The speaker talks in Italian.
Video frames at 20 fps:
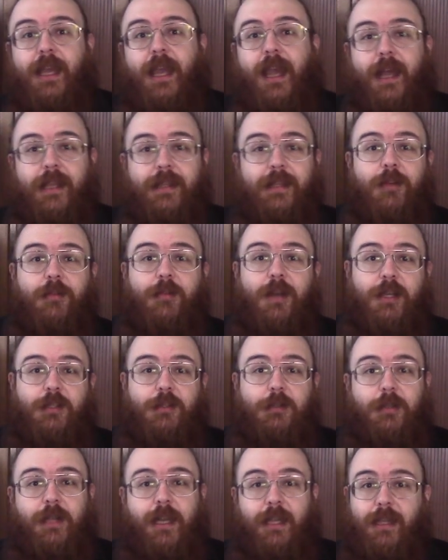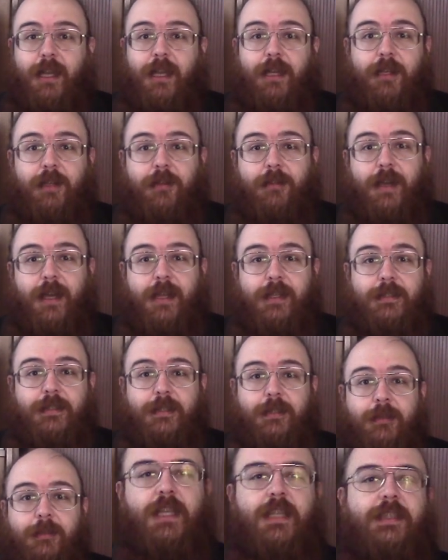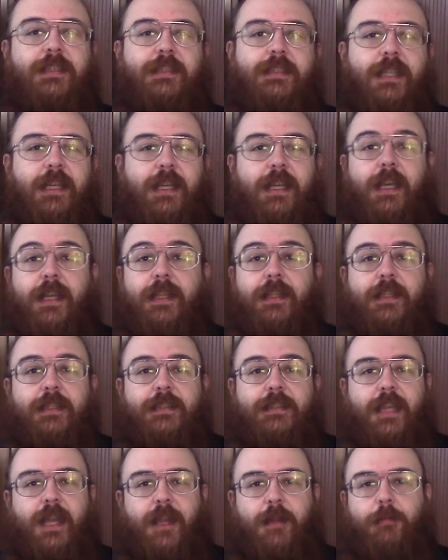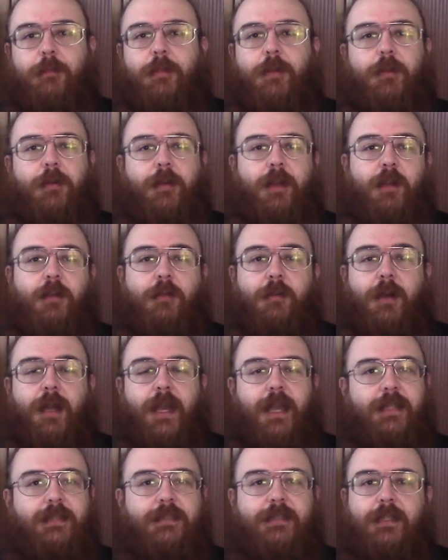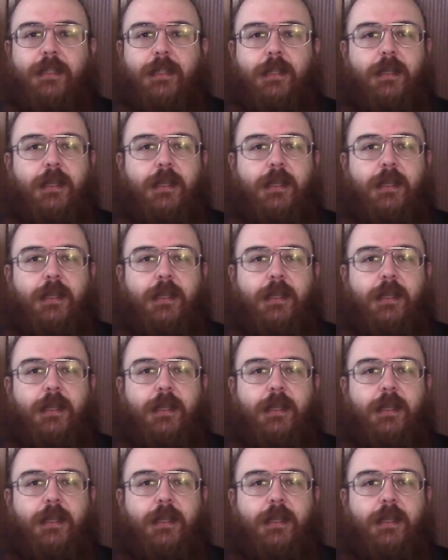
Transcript: attraverso canali diversi se ad esempio la quest